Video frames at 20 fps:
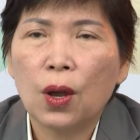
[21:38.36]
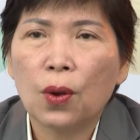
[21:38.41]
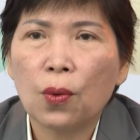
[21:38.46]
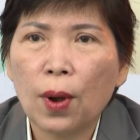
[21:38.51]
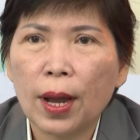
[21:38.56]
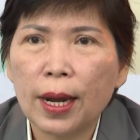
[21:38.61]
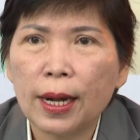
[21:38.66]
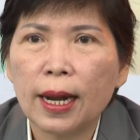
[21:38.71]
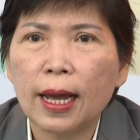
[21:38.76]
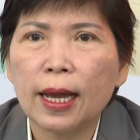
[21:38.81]

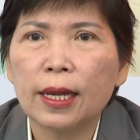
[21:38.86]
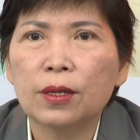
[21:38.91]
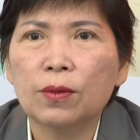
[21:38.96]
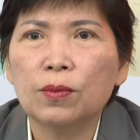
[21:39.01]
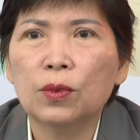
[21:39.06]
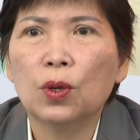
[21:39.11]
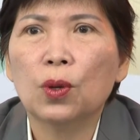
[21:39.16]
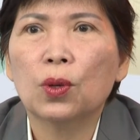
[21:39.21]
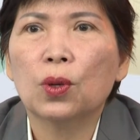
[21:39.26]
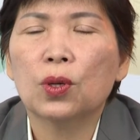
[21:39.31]
ngoài ra
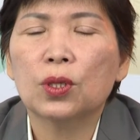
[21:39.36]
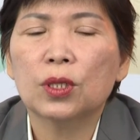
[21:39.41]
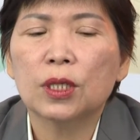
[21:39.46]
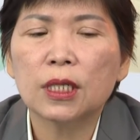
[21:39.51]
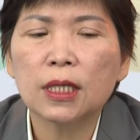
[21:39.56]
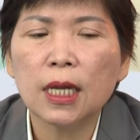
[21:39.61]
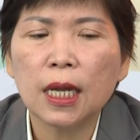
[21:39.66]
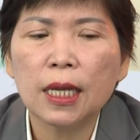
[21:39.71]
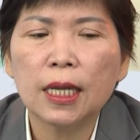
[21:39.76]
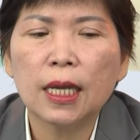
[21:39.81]
chúng tôi còn
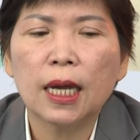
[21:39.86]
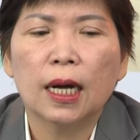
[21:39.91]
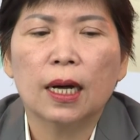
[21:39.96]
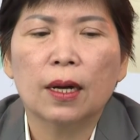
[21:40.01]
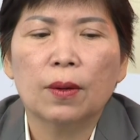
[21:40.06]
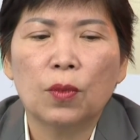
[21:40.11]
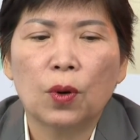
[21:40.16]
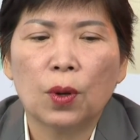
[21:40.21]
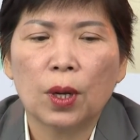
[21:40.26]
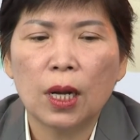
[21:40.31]
xây dựng
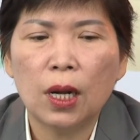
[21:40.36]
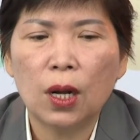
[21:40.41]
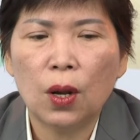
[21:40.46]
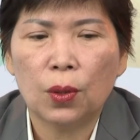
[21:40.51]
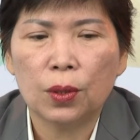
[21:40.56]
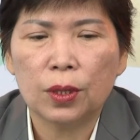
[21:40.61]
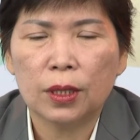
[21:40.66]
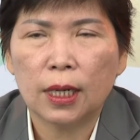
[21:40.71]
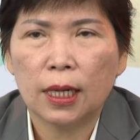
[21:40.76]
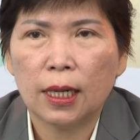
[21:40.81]
một cái
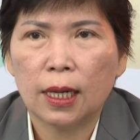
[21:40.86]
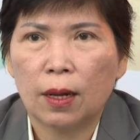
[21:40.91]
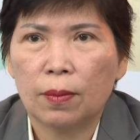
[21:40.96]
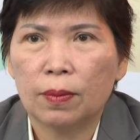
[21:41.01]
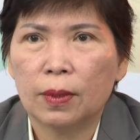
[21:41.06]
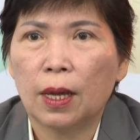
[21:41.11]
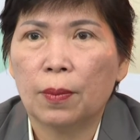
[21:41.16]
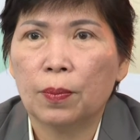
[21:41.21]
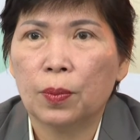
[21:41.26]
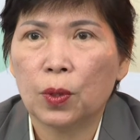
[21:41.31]
lộ trình
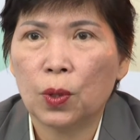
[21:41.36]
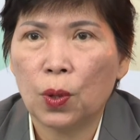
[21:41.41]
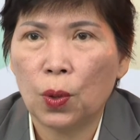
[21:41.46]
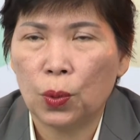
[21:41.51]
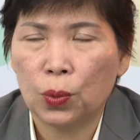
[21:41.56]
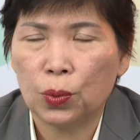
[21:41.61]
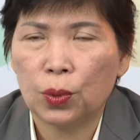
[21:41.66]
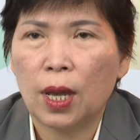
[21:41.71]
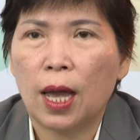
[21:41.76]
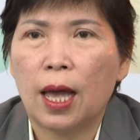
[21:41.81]
học tập
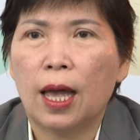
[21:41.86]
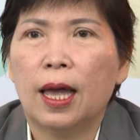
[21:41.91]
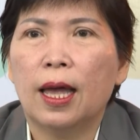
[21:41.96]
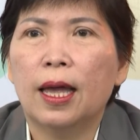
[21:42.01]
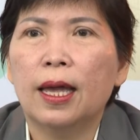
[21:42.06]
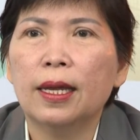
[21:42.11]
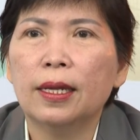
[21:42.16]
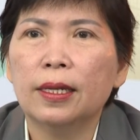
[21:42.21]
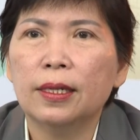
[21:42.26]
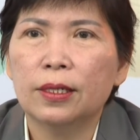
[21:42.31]
cụ
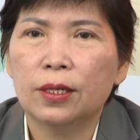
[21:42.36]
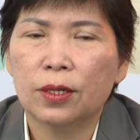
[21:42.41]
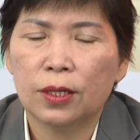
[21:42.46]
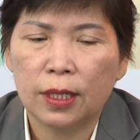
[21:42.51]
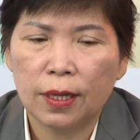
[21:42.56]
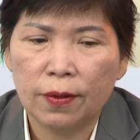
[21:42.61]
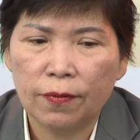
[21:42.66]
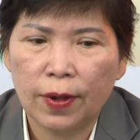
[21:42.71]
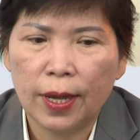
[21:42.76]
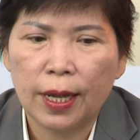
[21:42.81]
thể cho
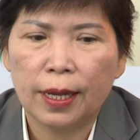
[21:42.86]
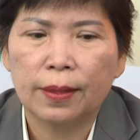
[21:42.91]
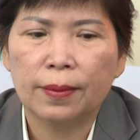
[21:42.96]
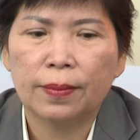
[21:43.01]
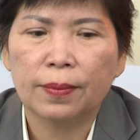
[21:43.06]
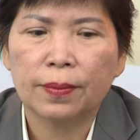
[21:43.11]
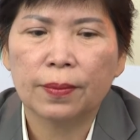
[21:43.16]
sinh viên